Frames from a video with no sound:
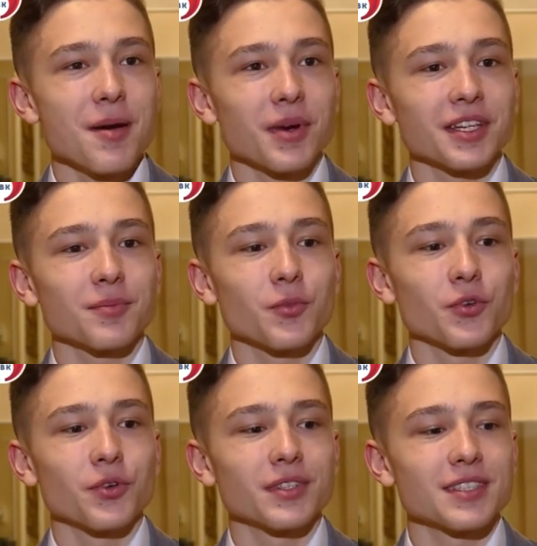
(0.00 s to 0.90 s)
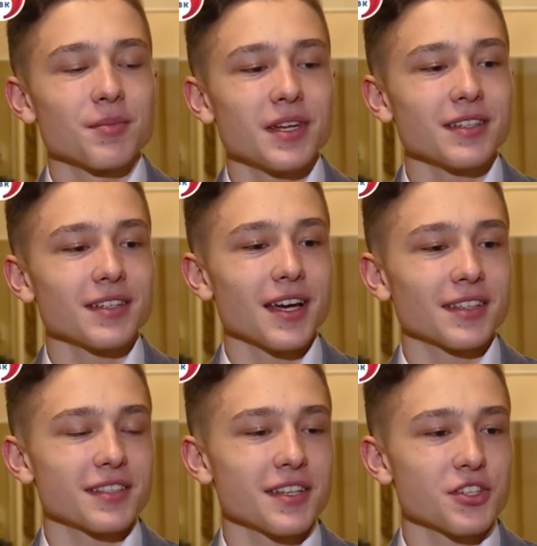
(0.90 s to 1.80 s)
Поэтому теперь я
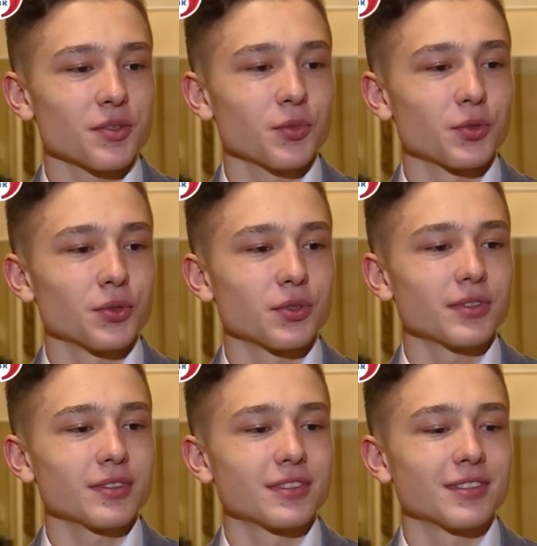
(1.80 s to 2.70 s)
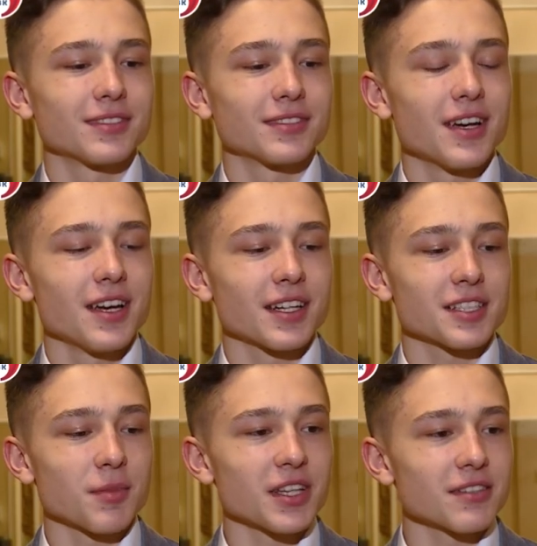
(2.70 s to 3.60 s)
однозначно буду э,
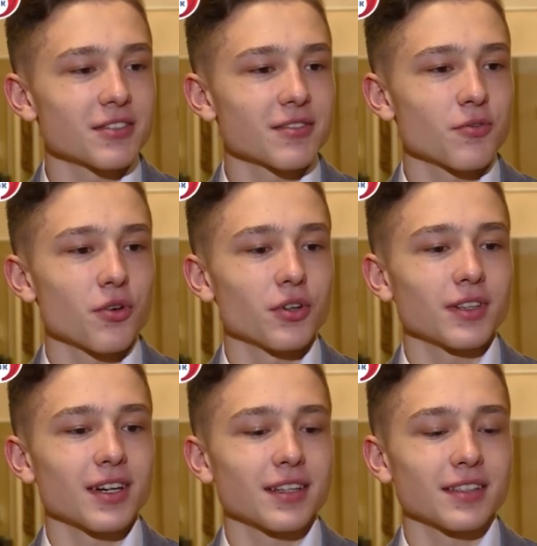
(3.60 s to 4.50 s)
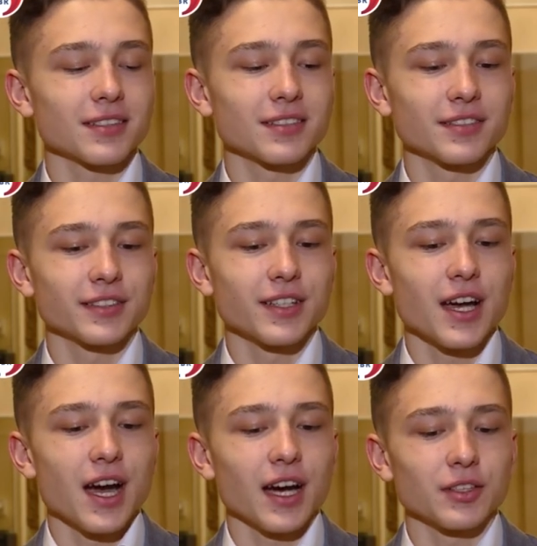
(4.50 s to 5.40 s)
рассматривать его как э,
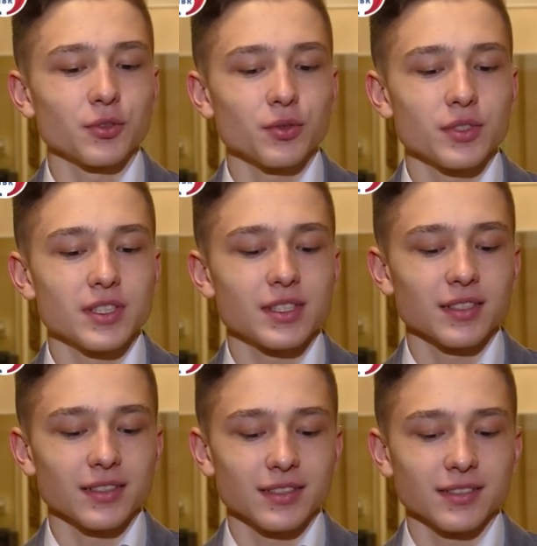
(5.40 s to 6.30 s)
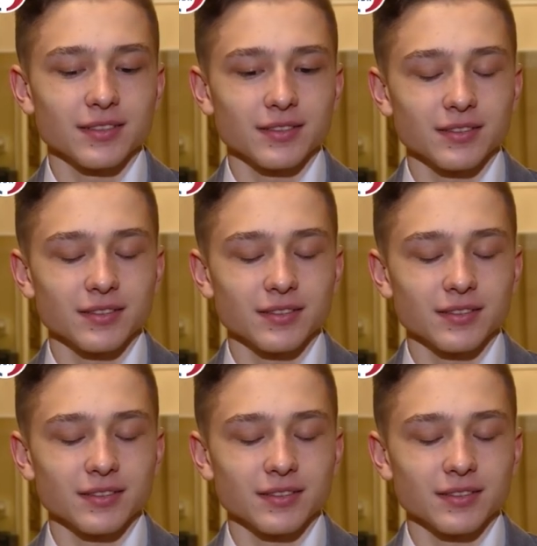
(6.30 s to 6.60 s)
одну из, э,